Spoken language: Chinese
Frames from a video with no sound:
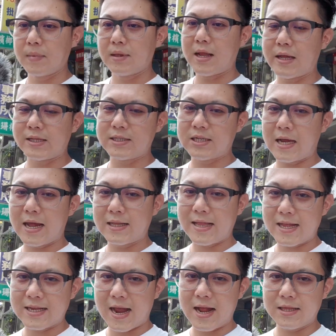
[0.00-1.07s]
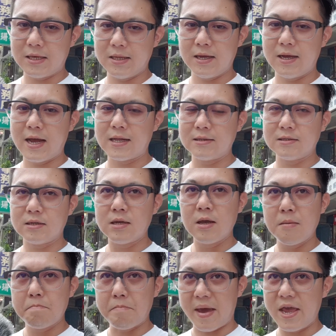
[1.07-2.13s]
那现在大家来听听看，
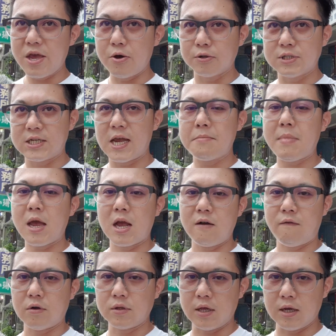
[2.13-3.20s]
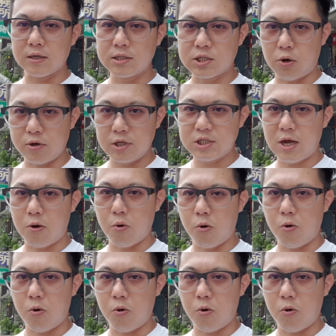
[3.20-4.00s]
没有接麦克风的收音效果，